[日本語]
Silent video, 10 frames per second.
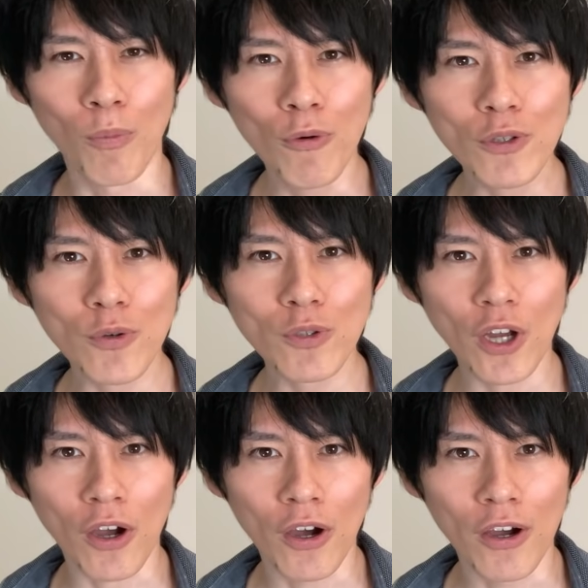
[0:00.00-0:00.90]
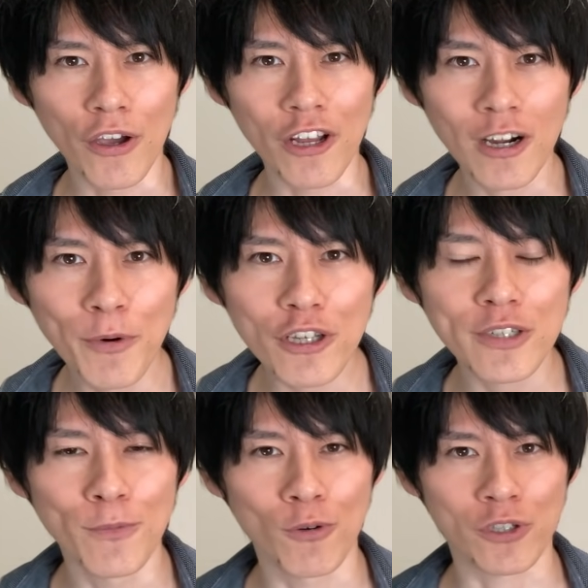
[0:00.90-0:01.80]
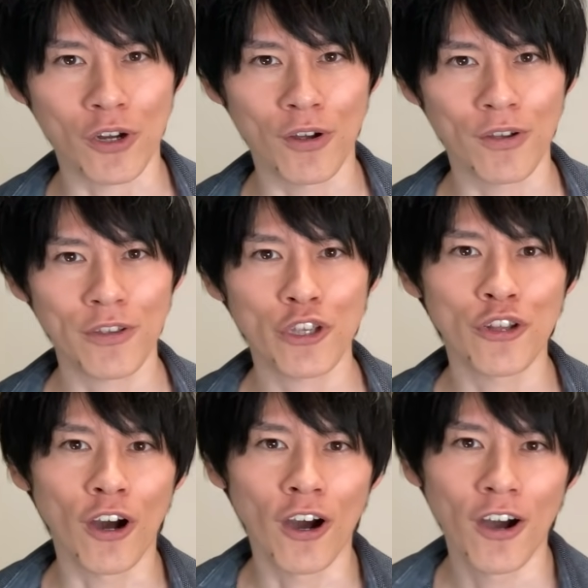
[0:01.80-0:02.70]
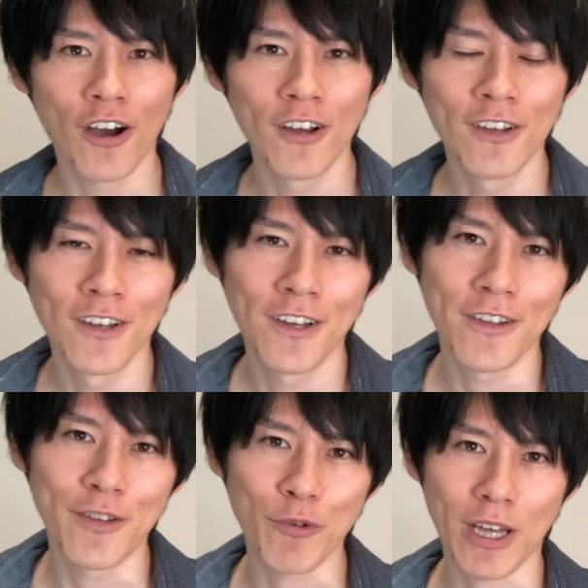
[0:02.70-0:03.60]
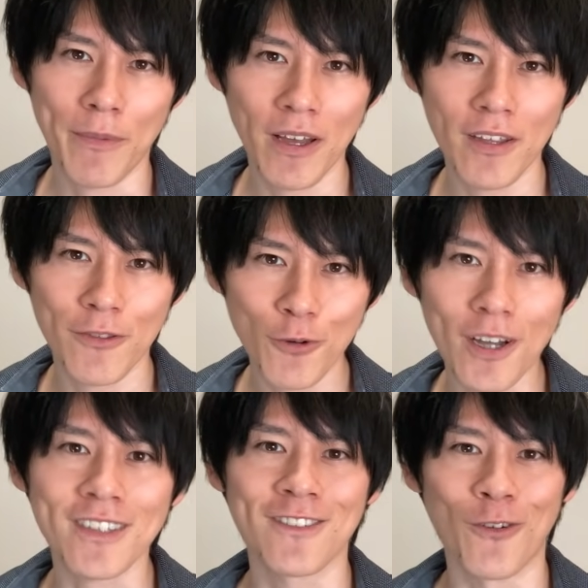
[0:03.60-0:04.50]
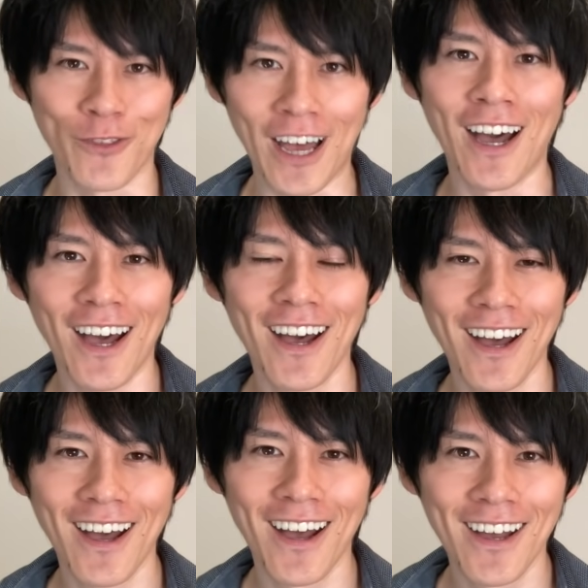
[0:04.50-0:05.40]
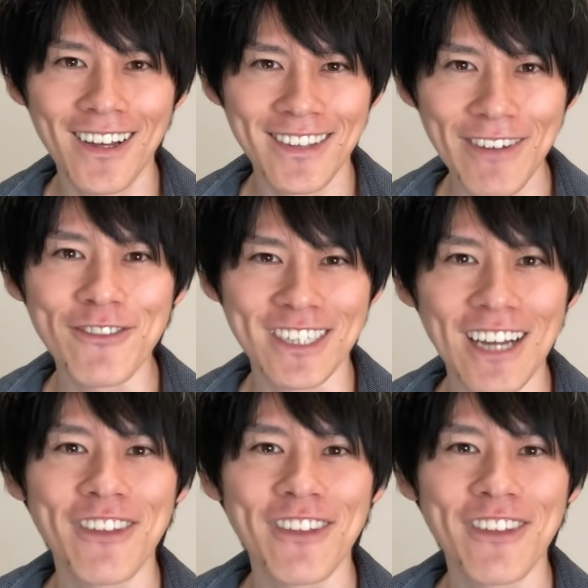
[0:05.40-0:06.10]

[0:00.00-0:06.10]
紋章じゃん。選ばれし者じゃん。いいな。でも名前、ドガスの女。多分違う